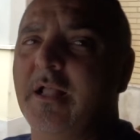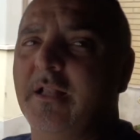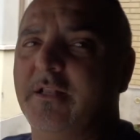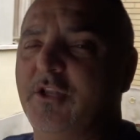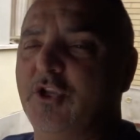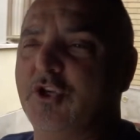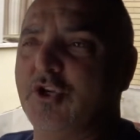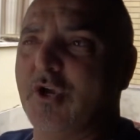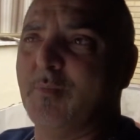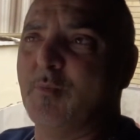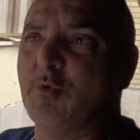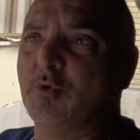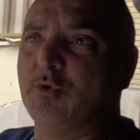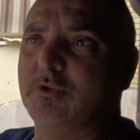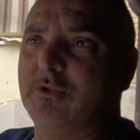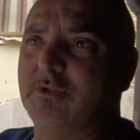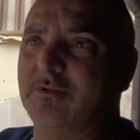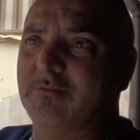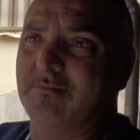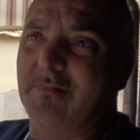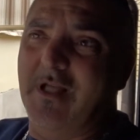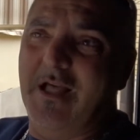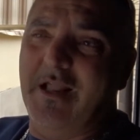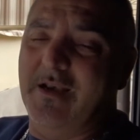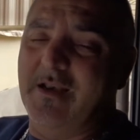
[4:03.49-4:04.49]

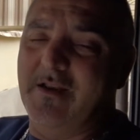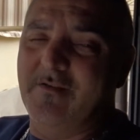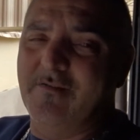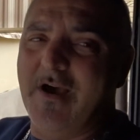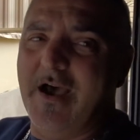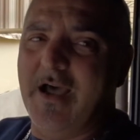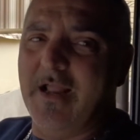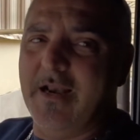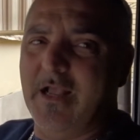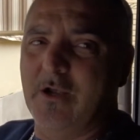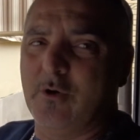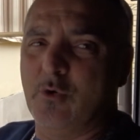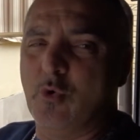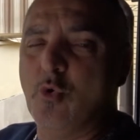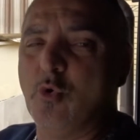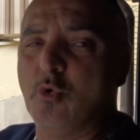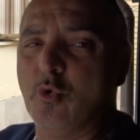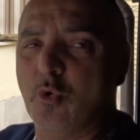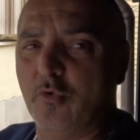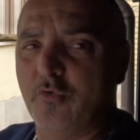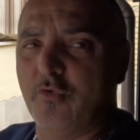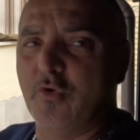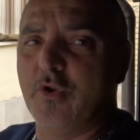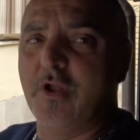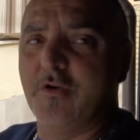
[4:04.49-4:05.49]
diciamo arrivare a
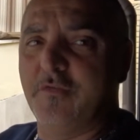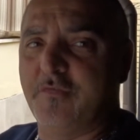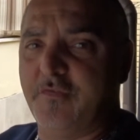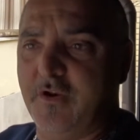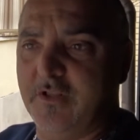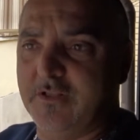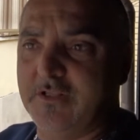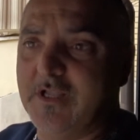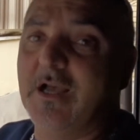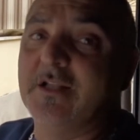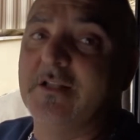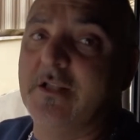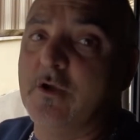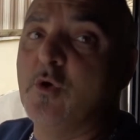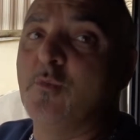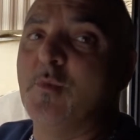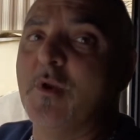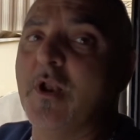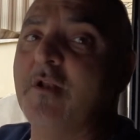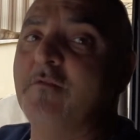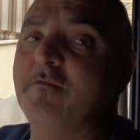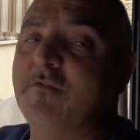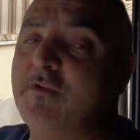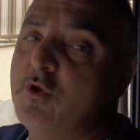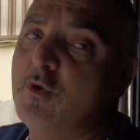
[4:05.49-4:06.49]
conclusioni affrettate come
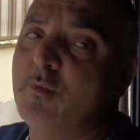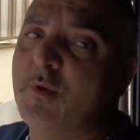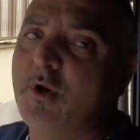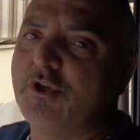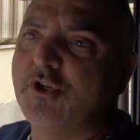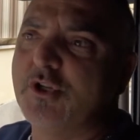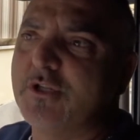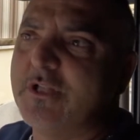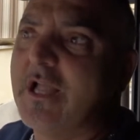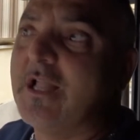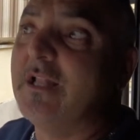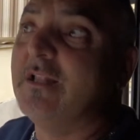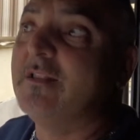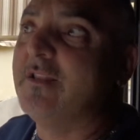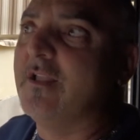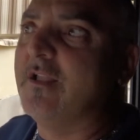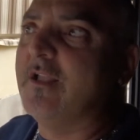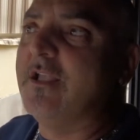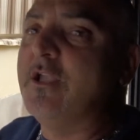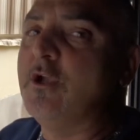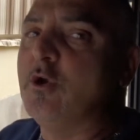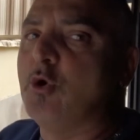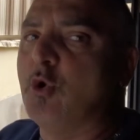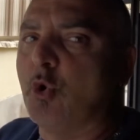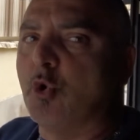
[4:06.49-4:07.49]
nel video precedente,
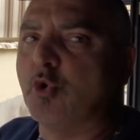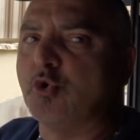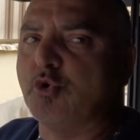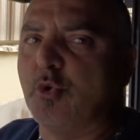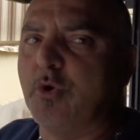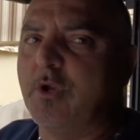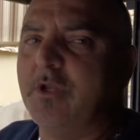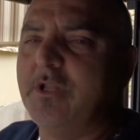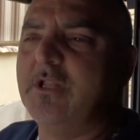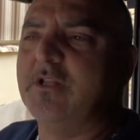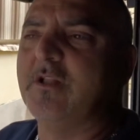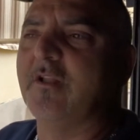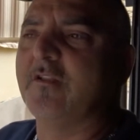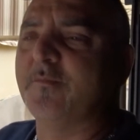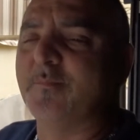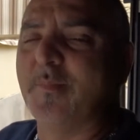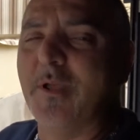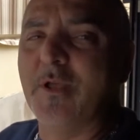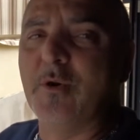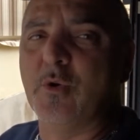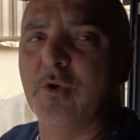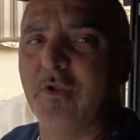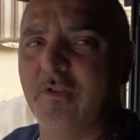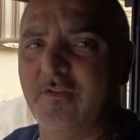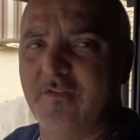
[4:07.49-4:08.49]
incrocio le dita e
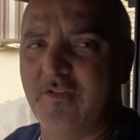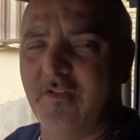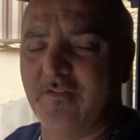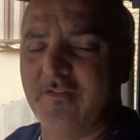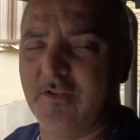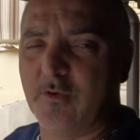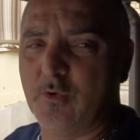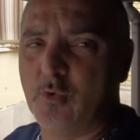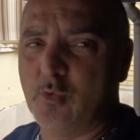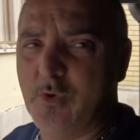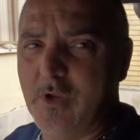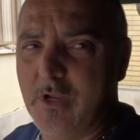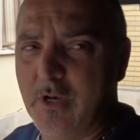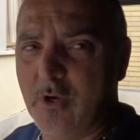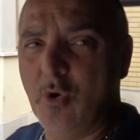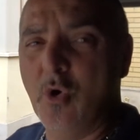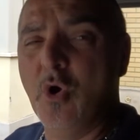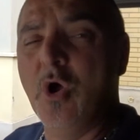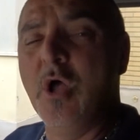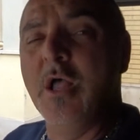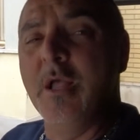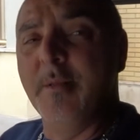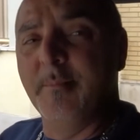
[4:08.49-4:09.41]
spero che sia stato quello.